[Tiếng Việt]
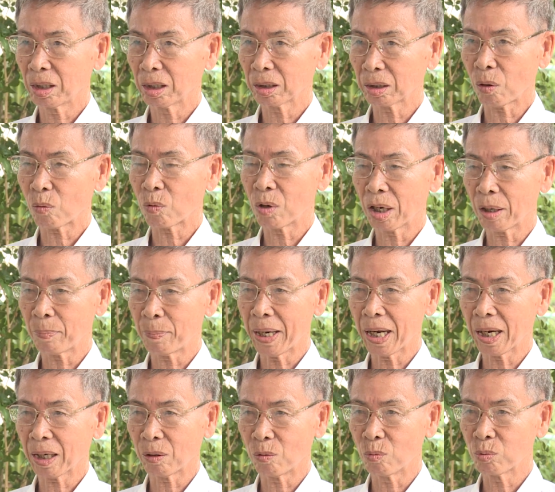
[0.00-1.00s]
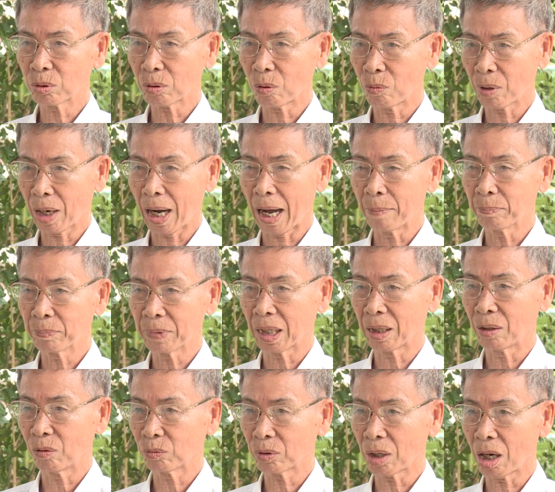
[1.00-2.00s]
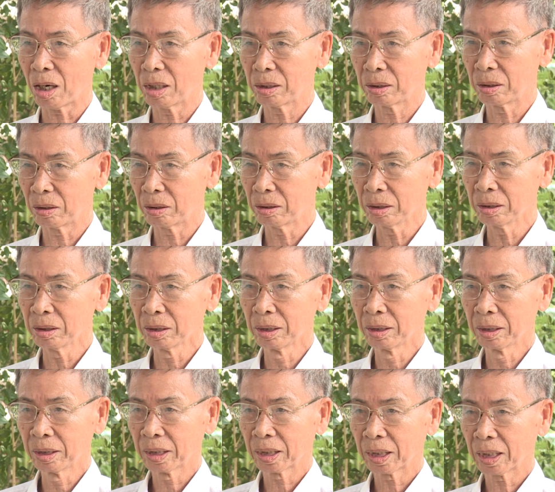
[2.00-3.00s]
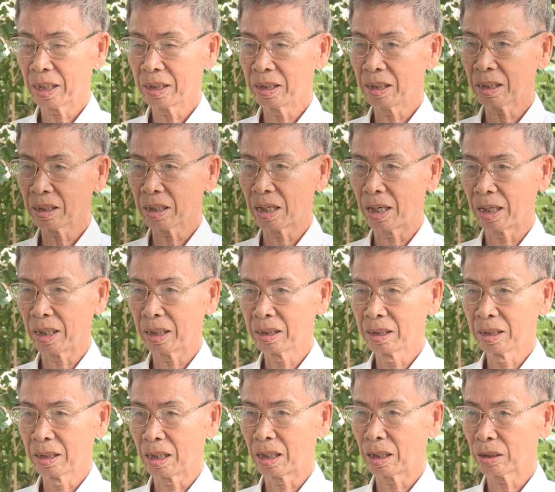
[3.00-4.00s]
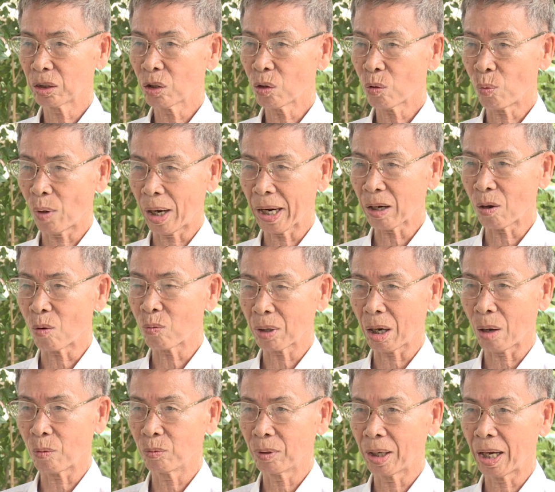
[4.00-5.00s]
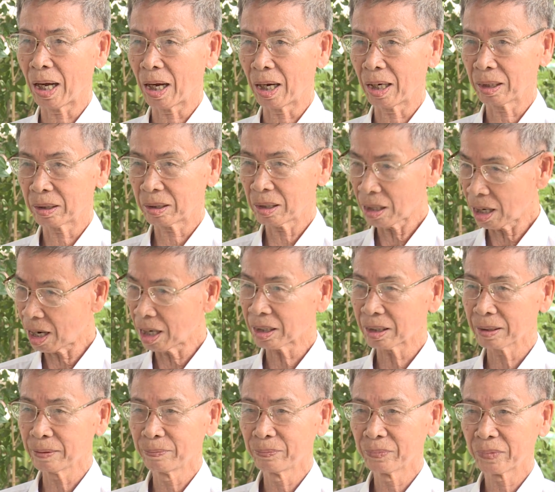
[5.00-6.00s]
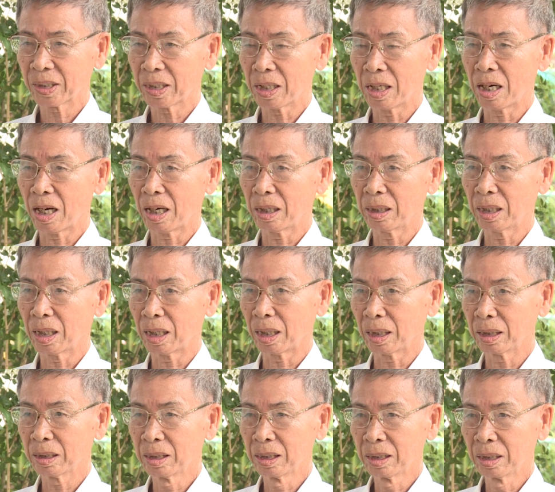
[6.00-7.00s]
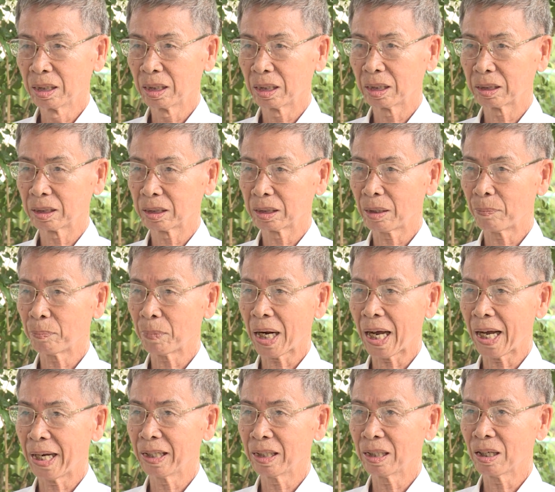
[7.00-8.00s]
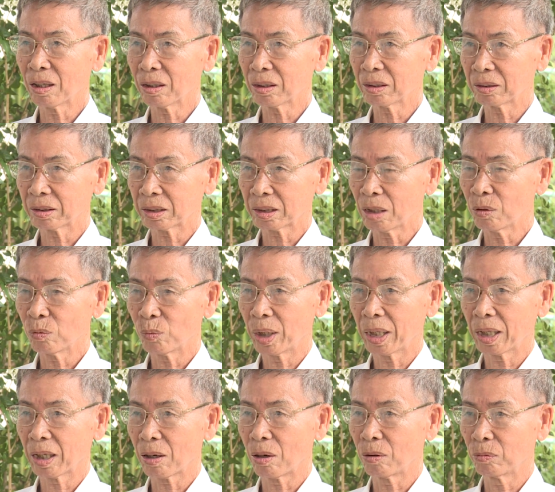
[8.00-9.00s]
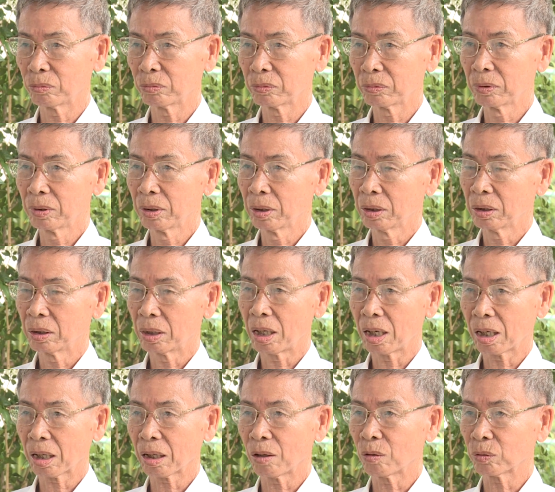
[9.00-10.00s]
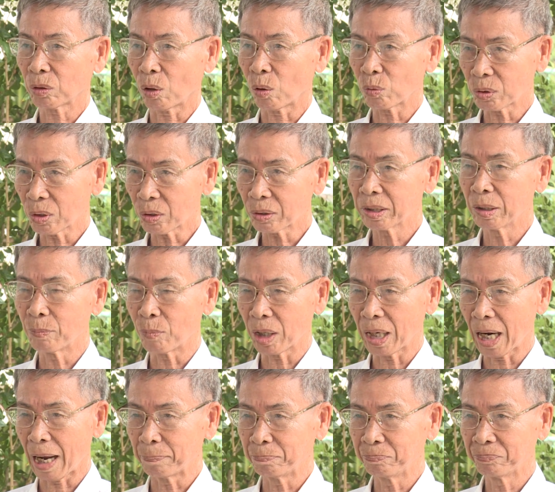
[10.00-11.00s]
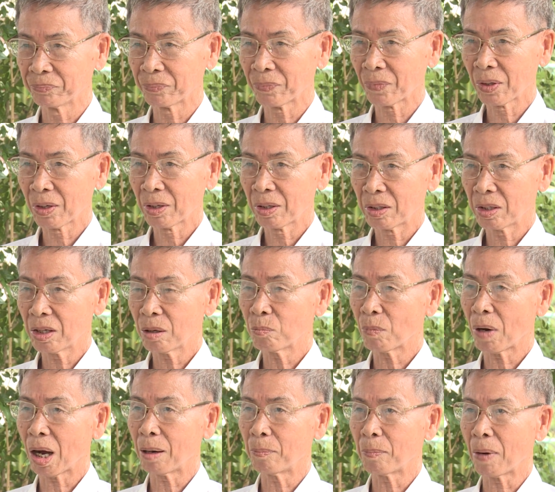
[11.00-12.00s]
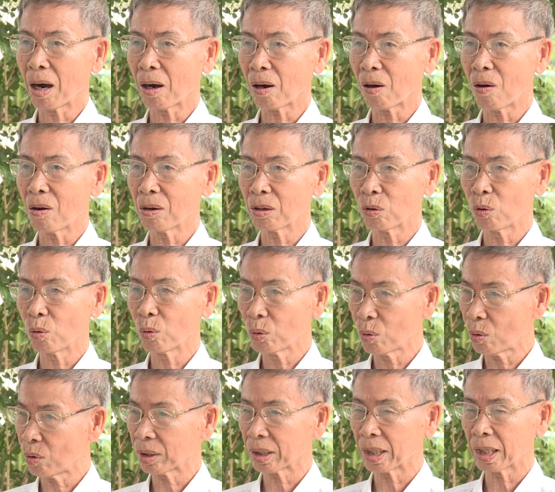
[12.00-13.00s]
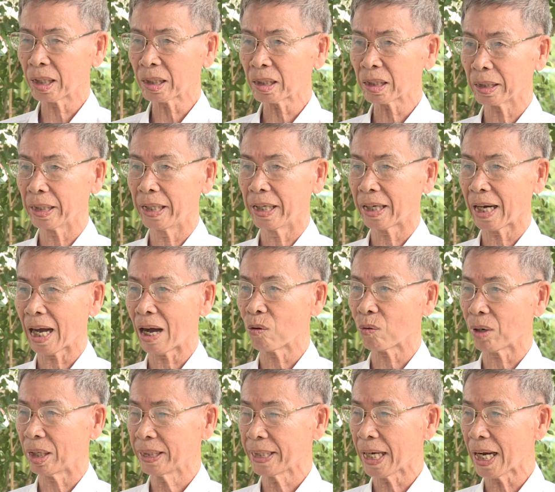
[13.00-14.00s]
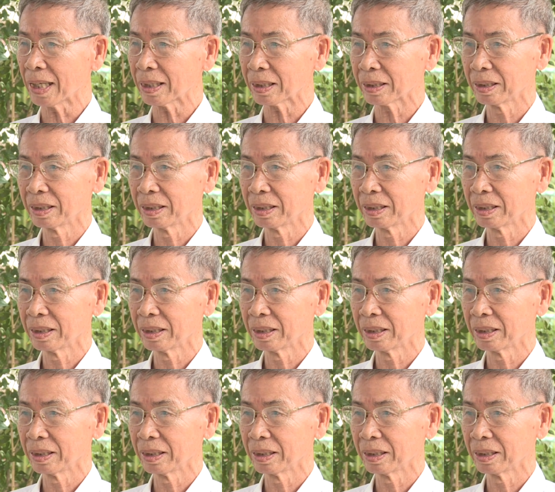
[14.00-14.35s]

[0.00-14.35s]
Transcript: dân tộc người Khmer cũng thông cảm và đồng thời giữ cái vấn đề uh, sức khỏe cộng đồng là trước hết. Cho nên uh, năm nay nó chính quyền không, uh, không tổ chức như mọi năm. Nhưng mà bà con luôn luôn rất đề cao cảnh giác